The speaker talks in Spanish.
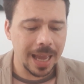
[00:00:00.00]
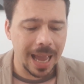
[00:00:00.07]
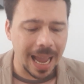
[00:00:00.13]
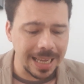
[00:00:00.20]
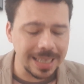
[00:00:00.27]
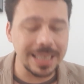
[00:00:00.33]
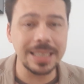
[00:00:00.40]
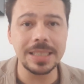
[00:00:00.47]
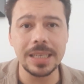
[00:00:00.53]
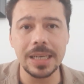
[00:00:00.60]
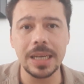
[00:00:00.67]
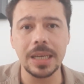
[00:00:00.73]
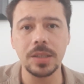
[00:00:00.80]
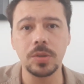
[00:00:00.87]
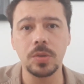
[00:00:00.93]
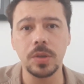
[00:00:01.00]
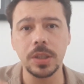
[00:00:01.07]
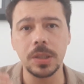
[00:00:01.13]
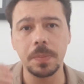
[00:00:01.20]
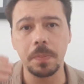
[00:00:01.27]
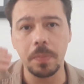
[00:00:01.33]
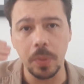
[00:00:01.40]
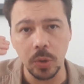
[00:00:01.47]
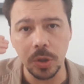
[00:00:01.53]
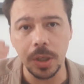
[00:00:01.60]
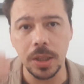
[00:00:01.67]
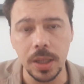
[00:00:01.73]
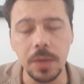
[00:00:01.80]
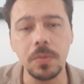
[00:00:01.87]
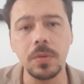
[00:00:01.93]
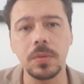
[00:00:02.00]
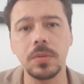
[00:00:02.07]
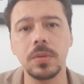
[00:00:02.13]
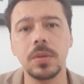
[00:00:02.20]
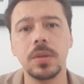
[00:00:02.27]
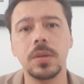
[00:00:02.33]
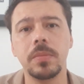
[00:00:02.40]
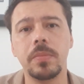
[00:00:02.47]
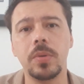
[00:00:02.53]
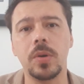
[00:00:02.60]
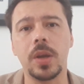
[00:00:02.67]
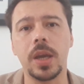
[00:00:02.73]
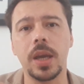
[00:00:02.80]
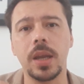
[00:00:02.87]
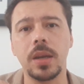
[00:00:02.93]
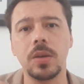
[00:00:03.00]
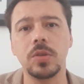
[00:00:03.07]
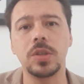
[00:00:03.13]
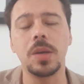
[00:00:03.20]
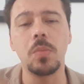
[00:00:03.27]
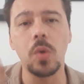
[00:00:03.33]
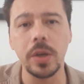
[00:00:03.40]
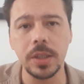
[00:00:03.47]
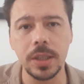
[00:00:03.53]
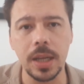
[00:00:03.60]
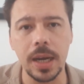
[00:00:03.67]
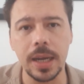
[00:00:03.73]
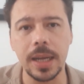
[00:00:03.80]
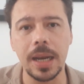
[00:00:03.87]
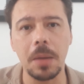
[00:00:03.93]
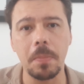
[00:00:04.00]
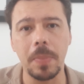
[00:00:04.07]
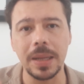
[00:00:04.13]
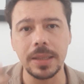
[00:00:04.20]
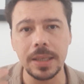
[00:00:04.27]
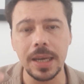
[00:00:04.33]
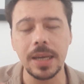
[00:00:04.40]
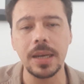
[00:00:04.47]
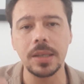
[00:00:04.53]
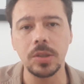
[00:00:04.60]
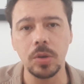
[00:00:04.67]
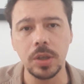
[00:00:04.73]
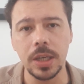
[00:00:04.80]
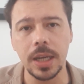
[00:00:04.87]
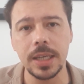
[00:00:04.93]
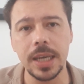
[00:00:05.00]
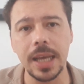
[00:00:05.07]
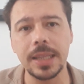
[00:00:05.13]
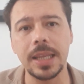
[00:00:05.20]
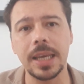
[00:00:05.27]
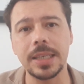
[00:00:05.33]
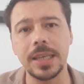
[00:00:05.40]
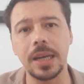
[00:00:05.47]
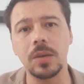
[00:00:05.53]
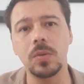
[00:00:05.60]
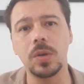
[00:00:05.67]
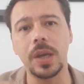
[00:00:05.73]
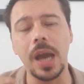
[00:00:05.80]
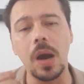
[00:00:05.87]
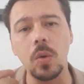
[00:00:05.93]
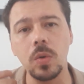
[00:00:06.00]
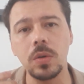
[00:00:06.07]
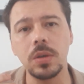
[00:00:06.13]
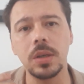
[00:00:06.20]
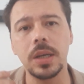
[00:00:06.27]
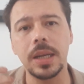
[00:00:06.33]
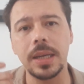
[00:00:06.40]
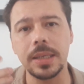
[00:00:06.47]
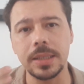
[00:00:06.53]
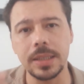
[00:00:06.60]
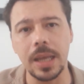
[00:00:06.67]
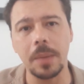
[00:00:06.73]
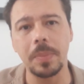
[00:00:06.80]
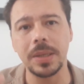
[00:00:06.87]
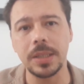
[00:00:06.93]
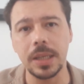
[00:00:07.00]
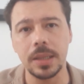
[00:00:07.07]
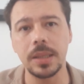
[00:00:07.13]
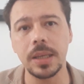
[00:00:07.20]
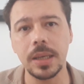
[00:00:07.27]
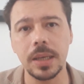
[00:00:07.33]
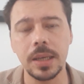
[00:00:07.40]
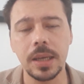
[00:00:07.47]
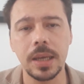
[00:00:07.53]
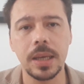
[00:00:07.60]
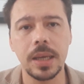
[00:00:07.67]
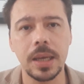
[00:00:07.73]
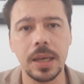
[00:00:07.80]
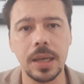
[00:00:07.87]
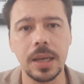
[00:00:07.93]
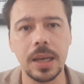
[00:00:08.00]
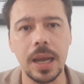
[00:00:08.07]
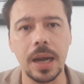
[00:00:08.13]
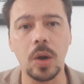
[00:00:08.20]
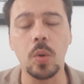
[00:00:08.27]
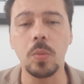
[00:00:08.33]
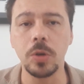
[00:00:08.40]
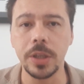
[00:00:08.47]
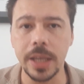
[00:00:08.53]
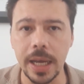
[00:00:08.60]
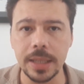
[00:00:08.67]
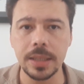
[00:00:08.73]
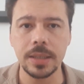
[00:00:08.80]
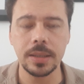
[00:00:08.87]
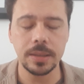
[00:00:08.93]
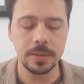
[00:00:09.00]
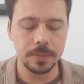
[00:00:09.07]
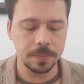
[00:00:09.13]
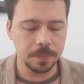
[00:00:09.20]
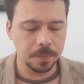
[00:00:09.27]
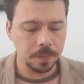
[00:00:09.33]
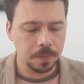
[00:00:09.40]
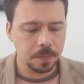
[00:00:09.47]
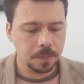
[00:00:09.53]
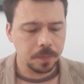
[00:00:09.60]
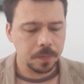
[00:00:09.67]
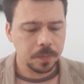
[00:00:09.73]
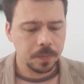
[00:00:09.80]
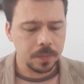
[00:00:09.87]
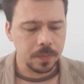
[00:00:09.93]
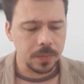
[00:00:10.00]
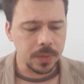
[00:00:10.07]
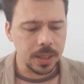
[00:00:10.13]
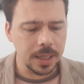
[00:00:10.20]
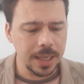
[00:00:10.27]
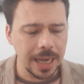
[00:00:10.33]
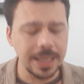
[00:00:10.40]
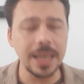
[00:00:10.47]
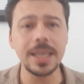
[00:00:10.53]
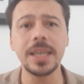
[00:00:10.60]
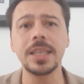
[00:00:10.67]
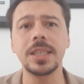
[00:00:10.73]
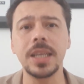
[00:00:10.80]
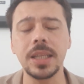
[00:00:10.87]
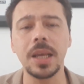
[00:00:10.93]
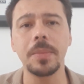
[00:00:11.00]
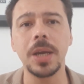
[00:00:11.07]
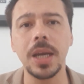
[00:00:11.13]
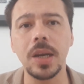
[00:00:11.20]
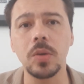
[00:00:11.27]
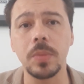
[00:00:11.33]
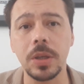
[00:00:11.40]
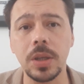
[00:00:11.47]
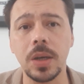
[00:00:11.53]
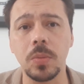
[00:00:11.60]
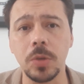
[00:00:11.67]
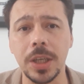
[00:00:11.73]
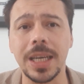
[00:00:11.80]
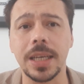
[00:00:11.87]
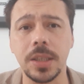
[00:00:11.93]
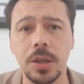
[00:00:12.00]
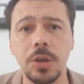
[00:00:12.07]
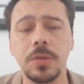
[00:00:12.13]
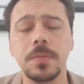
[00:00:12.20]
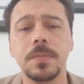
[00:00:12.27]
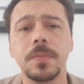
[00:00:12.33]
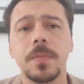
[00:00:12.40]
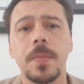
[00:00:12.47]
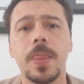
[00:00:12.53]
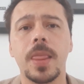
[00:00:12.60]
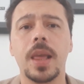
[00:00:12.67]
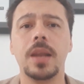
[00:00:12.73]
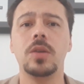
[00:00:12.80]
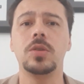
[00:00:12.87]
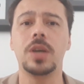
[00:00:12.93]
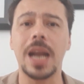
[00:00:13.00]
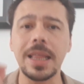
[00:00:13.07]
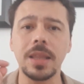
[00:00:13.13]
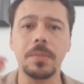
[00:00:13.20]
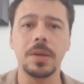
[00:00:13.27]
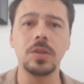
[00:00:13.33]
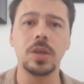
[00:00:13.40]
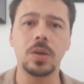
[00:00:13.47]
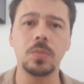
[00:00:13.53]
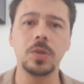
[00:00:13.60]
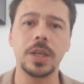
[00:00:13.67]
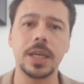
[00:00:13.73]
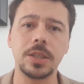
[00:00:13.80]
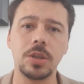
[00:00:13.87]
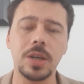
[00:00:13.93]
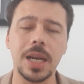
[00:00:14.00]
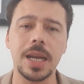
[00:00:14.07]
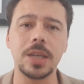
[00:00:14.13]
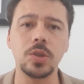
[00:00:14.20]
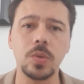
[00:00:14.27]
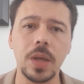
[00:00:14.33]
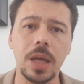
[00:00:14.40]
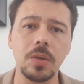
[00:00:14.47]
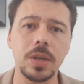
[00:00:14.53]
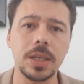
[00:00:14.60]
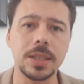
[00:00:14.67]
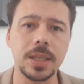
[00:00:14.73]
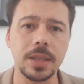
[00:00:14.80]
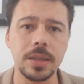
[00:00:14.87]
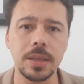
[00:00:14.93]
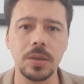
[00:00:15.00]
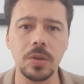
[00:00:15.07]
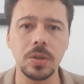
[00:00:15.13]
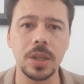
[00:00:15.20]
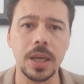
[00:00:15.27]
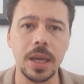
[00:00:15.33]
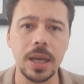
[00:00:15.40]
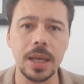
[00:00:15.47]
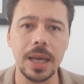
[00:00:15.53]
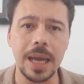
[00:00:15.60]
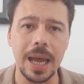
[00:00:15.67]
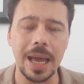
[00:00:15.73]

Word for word: Hay que decir que esto es positivo porque nos demuestra que la empatía y la solidaridad es algo que aún está presente en la comunidad y aquí hay que decir también que los medios de comunicación, los grandes medios de comunicación han ayudado en el sentido de